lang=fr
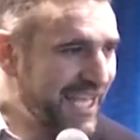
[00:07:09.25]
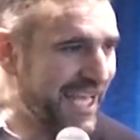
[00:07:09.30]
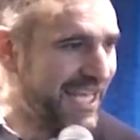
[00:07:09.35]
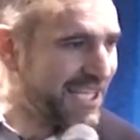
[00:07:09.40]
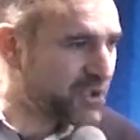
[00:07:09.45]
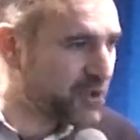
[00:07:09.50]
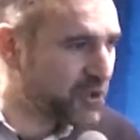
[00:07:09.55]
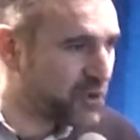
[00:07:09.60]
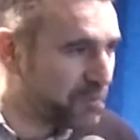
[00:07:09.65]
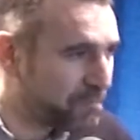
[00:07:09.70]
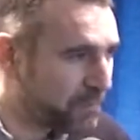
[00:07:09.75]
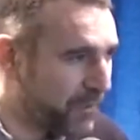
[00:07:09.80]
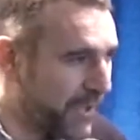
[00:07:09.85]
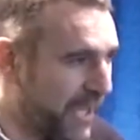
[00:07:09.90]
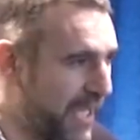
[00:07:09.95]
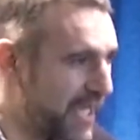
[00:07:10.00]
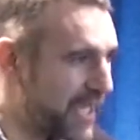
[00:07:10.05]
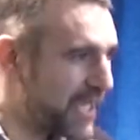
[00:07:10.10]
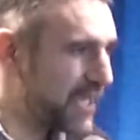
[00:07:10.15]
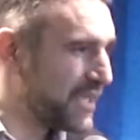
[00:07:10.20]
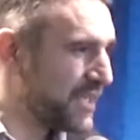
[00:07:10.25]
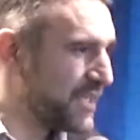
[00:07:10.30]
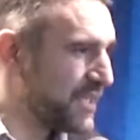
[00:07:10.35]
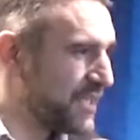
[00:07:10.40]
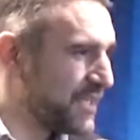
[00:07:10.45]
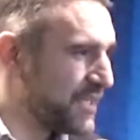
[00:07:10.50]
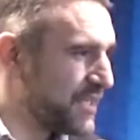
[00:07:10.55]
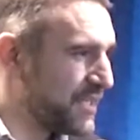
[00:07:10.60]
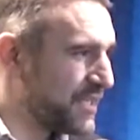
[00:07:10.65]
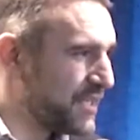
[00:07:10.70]
Es-tu prêt
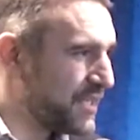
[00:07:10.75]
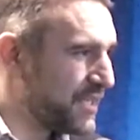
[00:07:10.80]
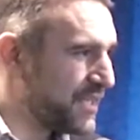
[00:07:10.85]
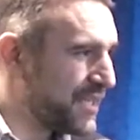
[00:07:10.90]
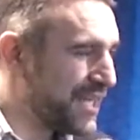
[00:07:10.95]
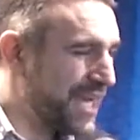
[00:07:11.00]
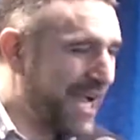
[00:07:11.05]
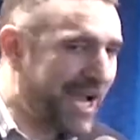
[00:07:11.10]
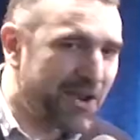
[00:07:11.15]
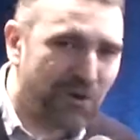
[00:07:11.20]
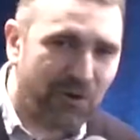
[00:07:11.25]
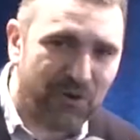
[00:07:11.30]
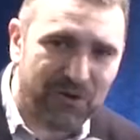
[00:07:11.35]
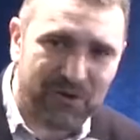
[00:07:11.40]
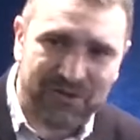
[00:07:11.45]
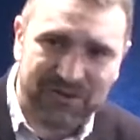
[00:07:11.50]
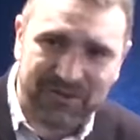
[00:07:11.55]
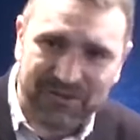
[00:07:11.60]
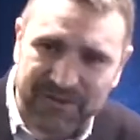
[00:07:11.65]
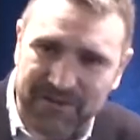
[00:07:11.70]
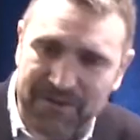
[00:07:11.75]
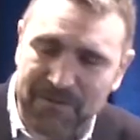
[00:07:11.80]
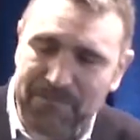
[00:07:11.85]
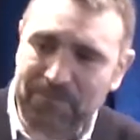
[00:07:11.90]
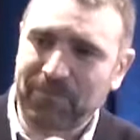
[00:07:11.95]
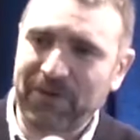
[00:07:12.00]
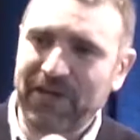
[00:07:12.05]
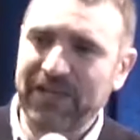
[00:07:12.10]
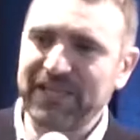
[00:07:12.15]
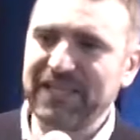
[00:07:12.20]
Alors,
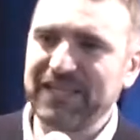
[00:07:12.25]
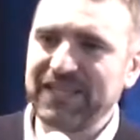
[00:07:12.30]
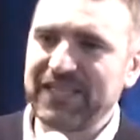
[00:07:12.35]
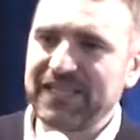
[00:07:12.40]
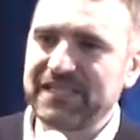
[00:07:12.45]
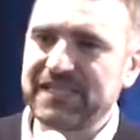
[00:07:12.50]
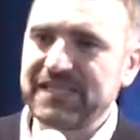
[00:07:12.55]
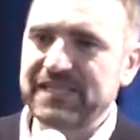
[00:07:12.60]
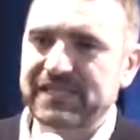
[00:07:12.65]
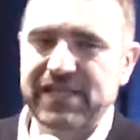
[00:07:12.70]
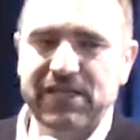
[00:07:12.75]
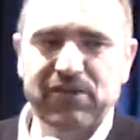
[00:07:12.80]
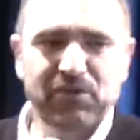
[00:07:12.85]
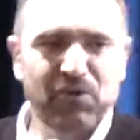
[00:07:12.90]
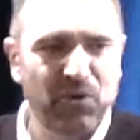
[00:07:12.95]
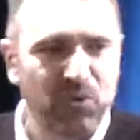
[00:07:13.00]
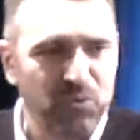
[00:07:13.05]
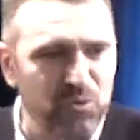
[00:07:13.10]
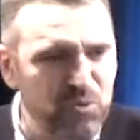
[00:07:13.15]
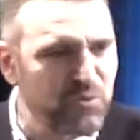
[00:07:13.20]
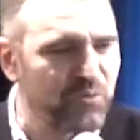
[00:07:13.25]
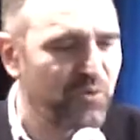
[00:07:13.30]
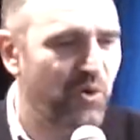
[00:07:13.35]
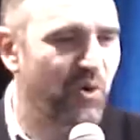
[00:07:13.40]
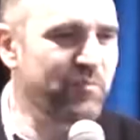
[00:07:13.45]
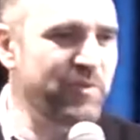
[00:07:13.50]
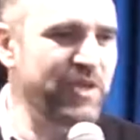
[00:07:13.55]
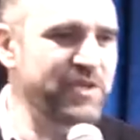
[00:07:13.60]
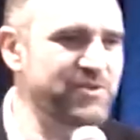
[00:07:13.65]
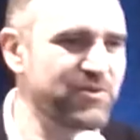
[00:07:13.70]
prie et dis, Seigneur,
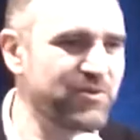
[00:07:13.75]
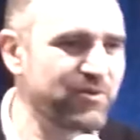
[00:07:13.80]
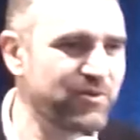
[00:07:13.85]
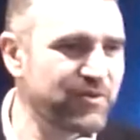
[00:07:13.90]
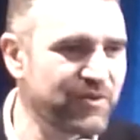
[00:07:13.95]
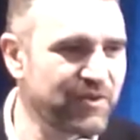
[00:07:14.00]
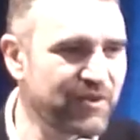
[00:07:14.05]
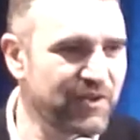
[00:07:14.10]
ouvre mes yeux,